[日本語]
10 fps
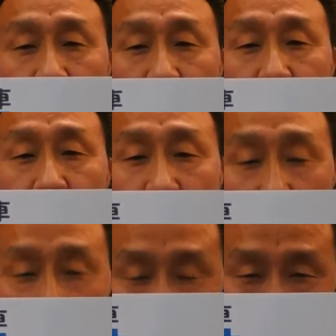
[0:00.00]
自
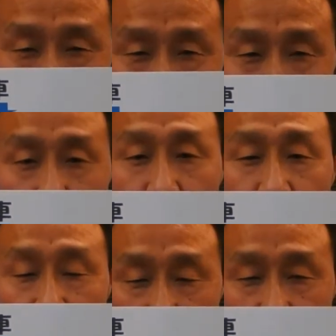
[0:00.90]
動車ですので覚え
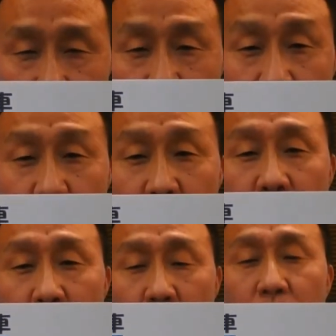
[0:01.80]
ておいてください二
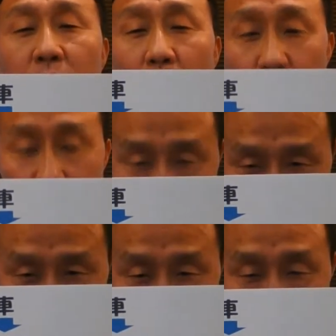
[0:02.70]
輪の自動車
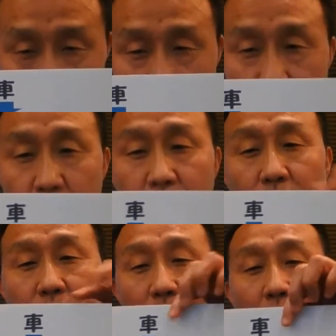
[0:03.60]
という
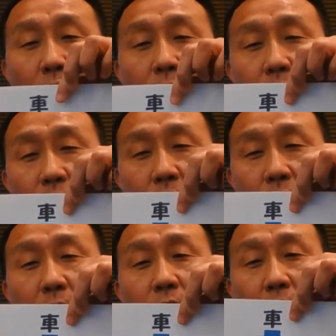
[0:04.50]
ことで覚えて
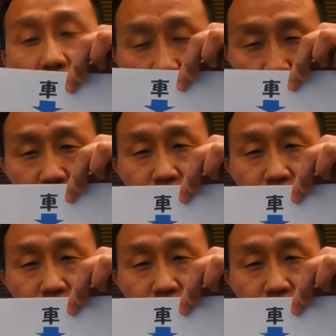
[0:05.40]
おいてください